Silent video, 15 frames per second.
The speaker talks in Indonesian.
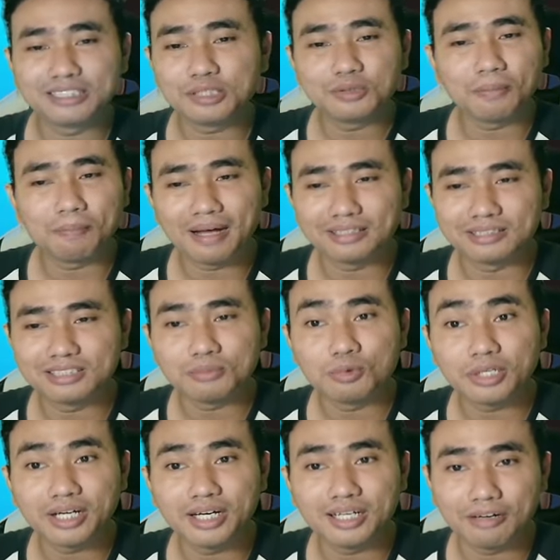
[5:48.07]
sih udah pasti
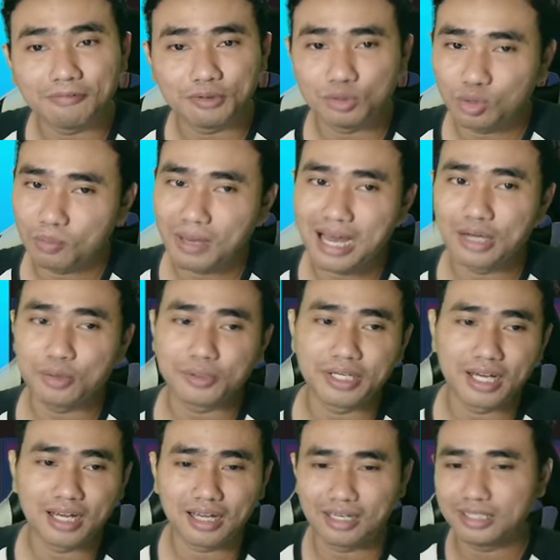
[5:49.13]
mungkin ada fitur baru
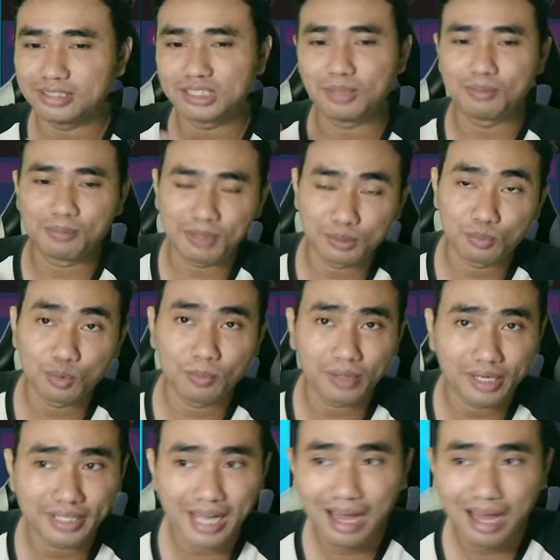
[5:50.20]
ya karena stumble pass belum pernah di